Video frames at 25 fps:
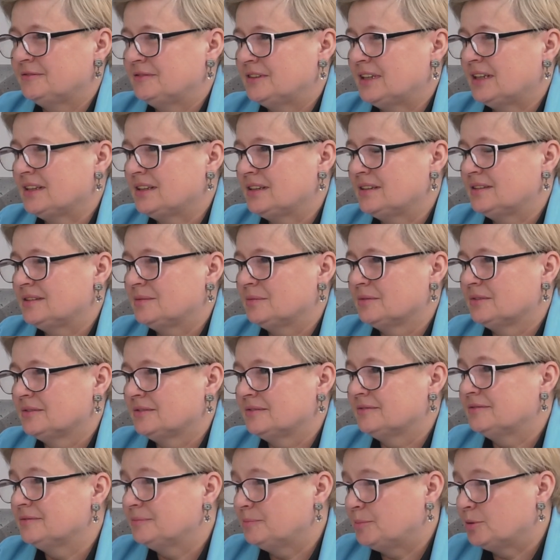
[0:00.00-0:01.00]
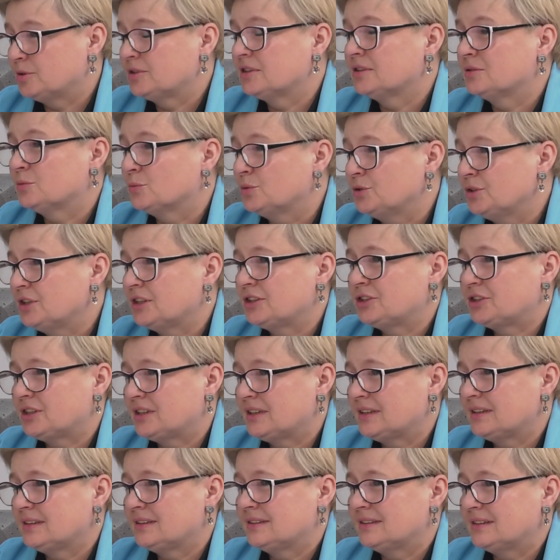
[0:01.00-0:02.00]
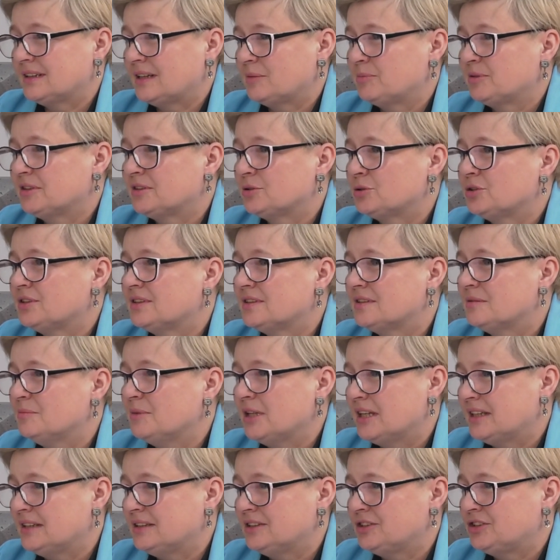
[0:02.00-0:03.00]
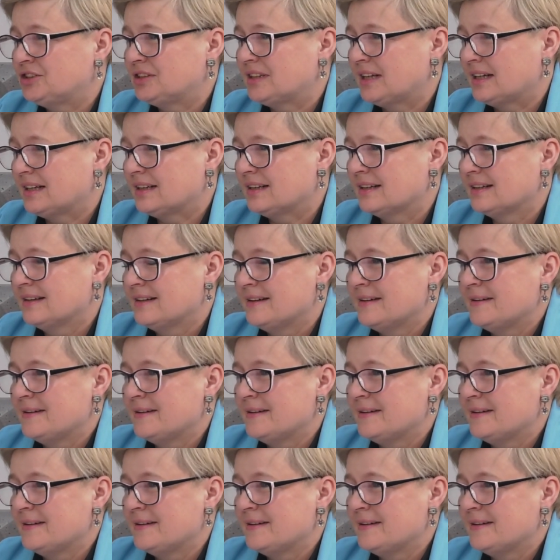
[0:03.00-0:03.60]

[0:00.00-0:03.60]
w taki, pozyskuje się, aby coś zmienić, tak?